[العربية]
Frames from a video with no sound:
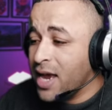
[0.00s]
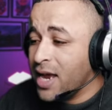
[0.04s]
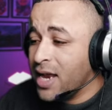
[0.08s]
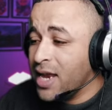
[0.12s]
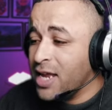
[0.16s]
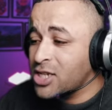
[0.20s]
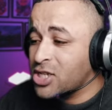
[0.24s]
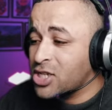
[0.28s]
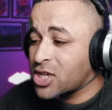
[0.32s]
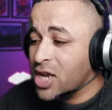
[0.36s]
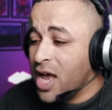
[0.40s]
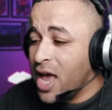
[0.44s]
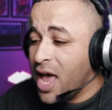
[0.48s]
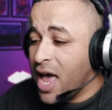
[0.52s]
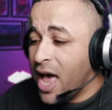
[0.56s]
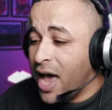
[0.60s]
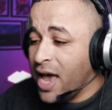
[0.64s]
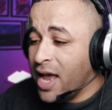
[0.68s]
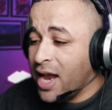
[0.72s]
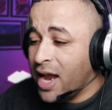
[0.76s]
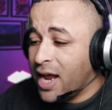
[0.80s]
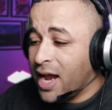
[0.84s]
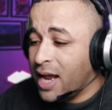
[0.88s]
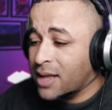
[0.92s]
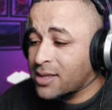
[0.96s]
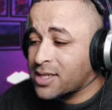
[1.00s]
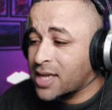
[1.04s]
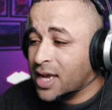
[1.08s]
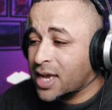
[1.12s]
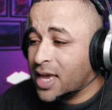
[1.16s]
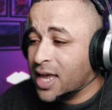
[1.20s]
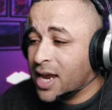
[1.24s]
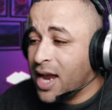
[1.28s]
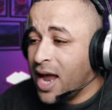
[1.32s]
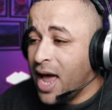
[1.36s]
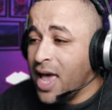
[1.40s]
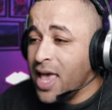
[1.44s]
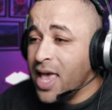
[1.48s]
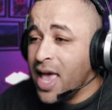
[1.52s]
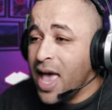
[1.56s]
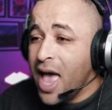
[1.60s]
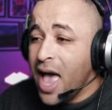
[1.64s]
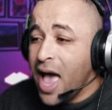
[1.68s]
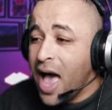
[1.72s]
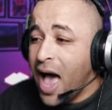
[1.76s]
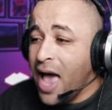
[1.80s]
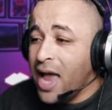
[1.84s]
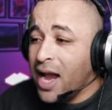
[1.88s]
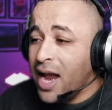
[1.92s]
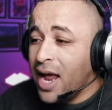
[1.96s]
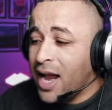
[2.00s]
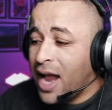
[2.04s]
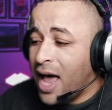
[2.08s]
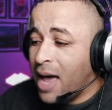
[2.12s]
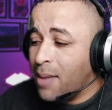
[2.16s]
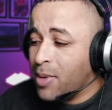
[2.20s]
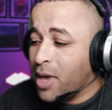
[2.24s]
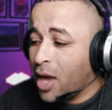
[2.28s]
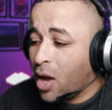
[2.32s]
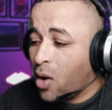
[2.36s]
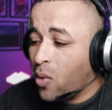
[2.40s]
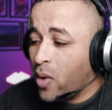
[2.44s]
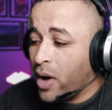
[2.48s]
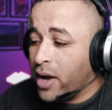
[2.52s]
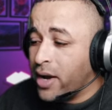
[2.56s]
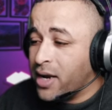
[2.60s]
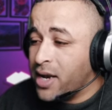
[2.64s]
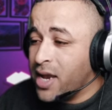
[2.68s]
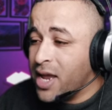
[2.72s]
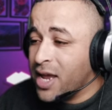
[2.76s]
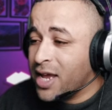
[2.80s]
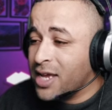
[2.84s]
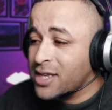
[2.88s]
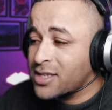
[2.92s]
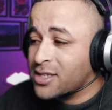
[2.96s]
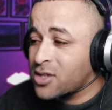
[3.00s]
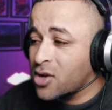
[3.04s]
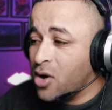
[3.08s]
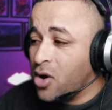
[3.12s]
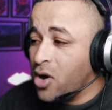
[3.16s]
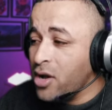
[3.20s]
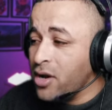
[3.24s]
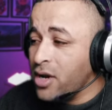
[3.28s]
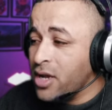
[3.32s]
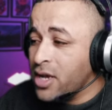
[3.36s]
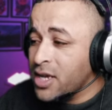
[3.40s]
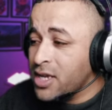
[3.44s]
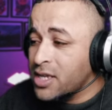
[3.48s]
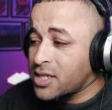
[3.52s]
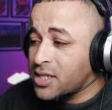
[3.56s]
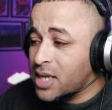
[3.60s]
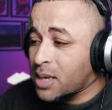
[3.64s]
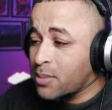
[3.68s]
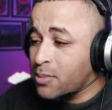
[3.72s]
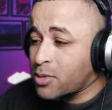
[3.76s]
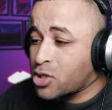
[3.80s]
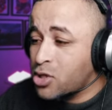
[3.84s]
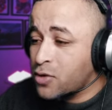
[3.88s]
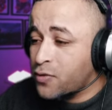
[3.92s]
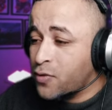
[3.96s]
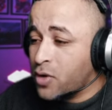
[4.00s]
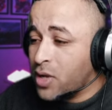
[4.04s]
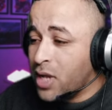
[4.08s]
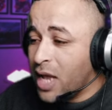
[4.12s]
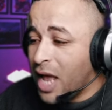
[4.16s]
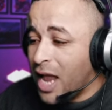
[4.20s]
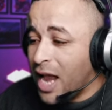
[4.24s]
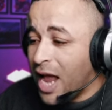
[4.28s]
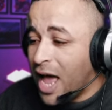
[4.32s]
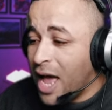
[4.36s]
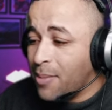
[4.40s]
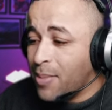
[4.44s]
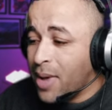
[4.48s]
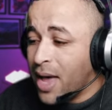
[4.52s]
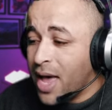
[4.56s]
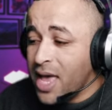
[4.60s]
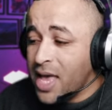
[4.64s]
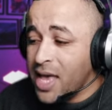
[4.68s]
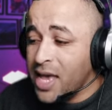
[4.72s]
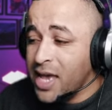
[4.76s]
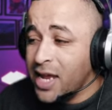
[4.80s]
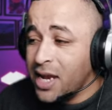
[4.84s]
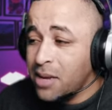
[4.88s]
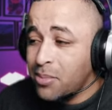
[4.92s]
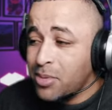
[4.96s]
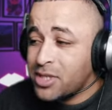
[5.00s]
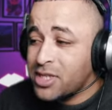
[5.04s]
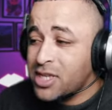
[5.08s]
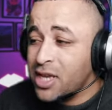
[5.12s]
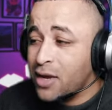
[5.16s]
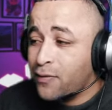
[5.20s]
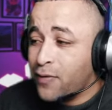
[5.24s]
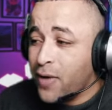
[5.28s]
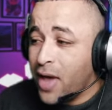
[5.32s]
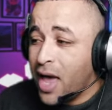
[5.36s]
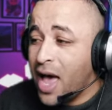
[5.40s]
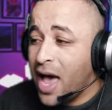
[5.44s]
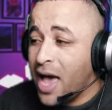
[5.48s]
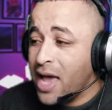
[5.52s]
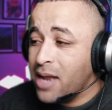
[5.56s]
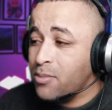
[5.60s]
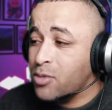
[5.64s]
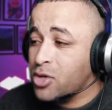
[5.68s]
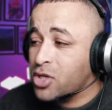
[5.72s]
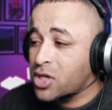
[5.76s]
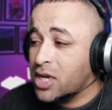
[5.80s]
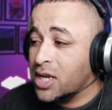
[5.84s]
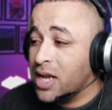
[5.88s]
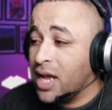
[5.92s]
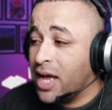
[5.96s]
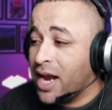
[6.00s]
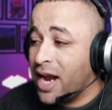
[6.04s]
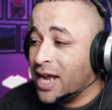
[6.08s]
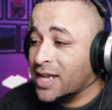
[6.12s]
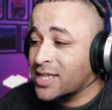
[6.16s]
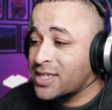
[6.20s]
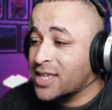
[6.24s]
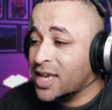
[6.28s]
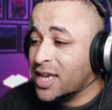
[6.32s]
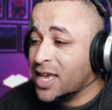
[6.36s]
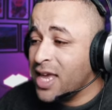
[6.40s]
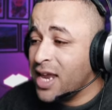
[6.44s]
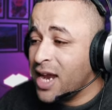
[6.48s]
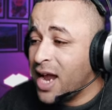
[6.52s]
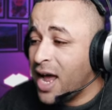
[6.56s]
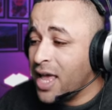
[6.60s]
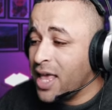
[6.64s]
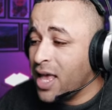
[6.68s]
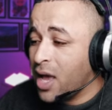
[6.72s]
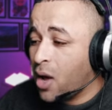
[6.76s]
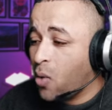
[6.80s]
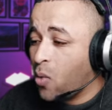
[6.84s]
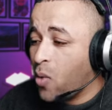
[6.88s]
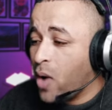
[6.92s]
انجلش هاي نسكر هاي هاي الالعاب يا اخوان نيكست هون زي ما تشوفون الالعاب هاي هي اللي بتصير فيها هاي المشكله راح نسكر هاي يا